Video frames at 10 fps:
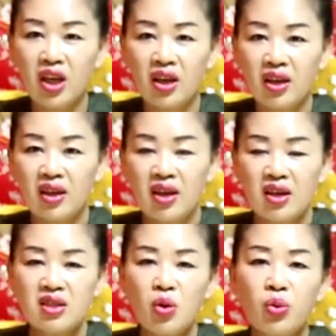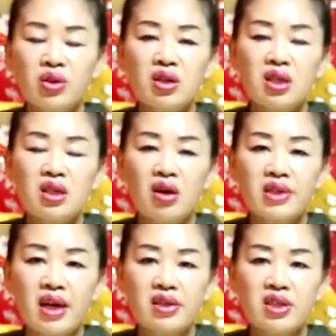네. 그래서 오늘은 이
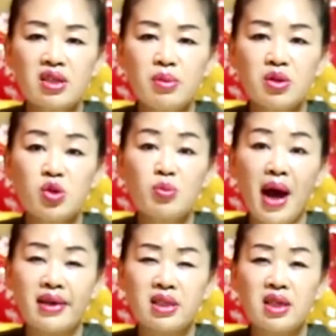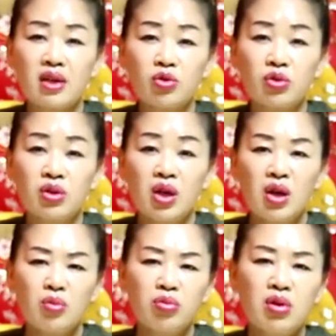영상을 찍으면서 좀 아시라고.
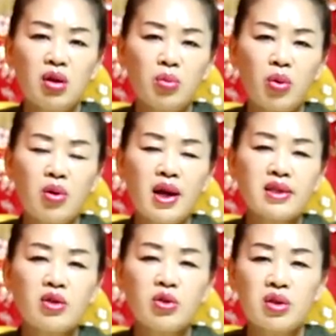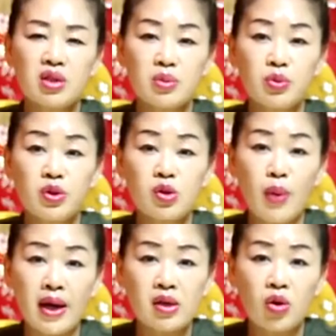네. 물론 몰라서도 그러신 분들도
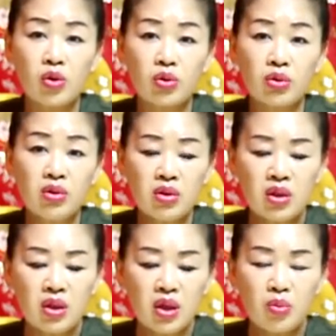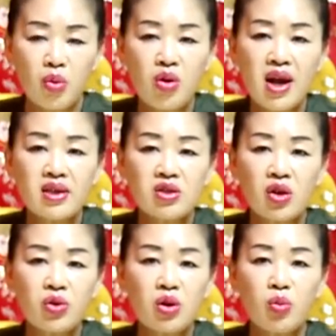많을 거고 네. 몰라서
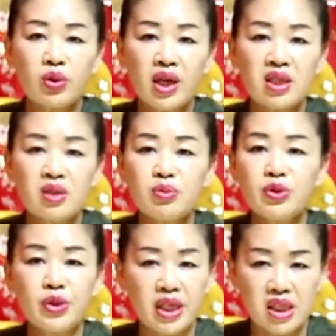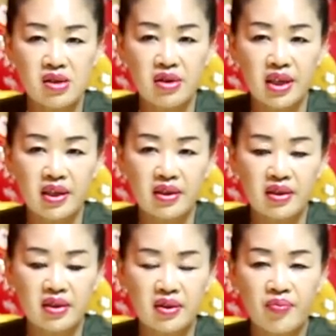천도를 못 하시는 분도 계실
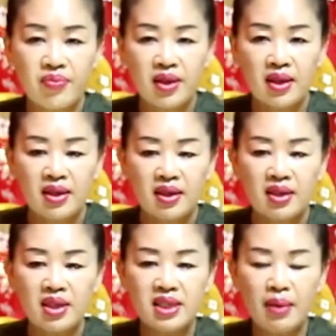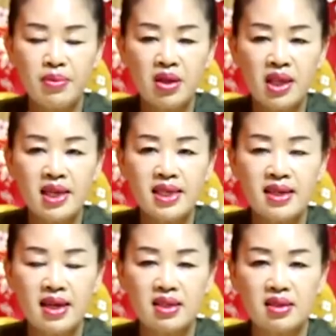거예요. 네. 근데 3년
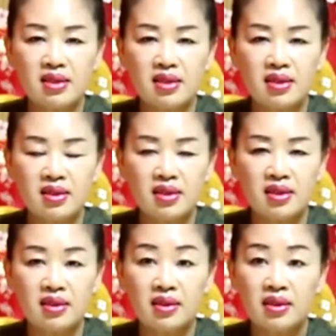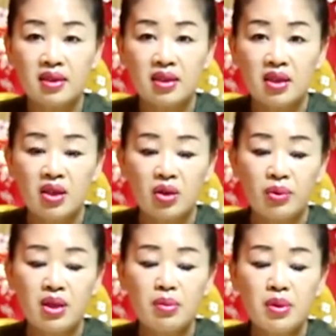탈상까지는 네.
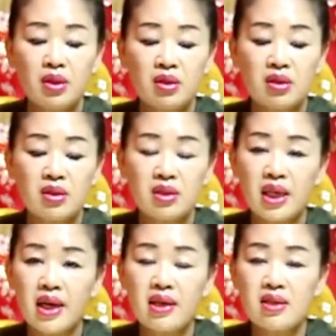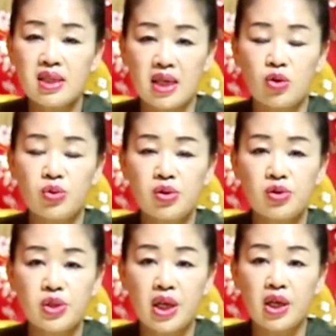왜냐면 살아있는
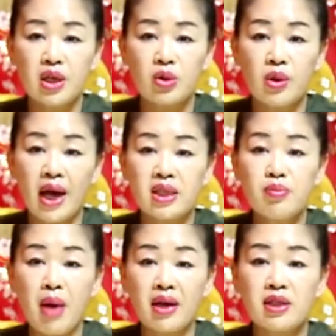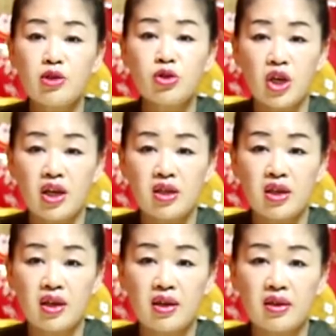자손들도 죄인이고 가신 망대도
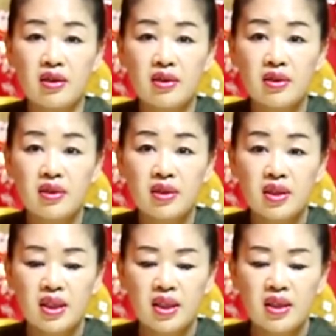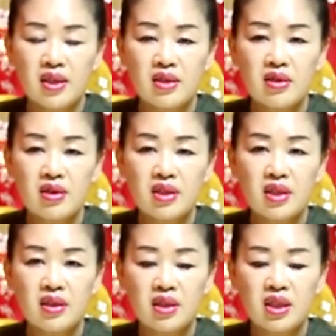죄인이에요. 네. 그래서
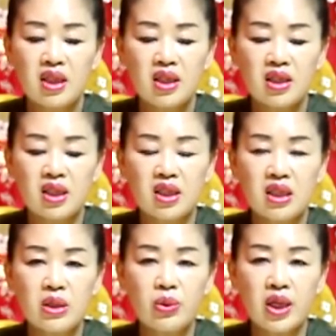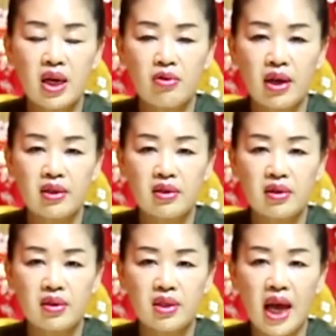이 진진옥이라고 하는
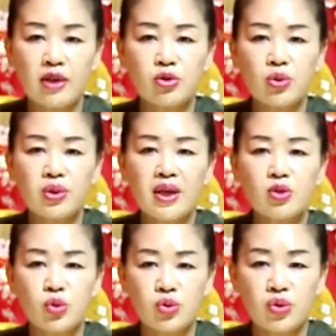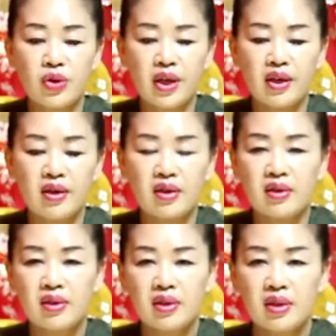거는 양쪽 다 좋은 거예요.
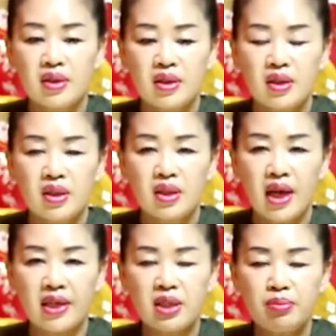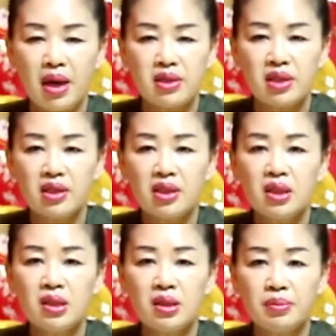네. 가신
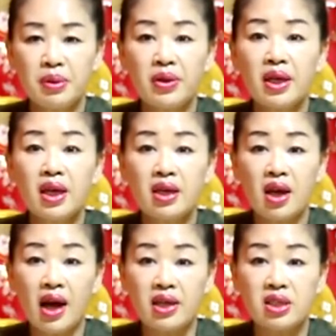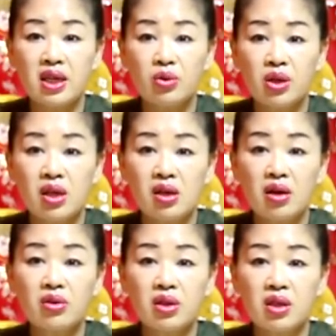망제는 편하게 이렇게 가시라고 길
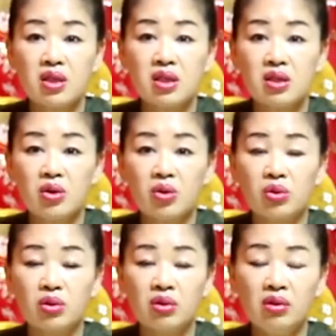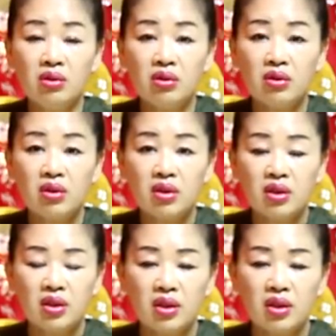열어 드리시는 거고. 네.